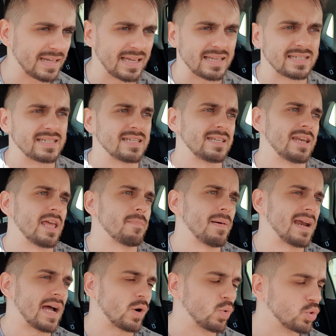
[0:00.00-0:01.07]
que si
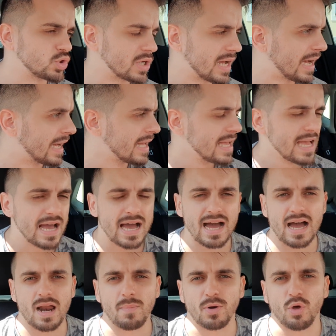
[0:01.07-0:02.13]
Neymar acusa
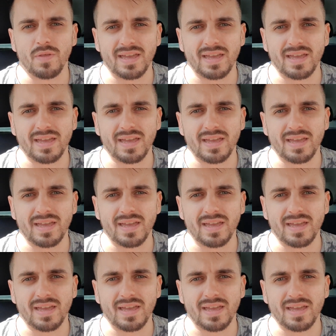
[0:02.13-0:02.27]
a Álvaro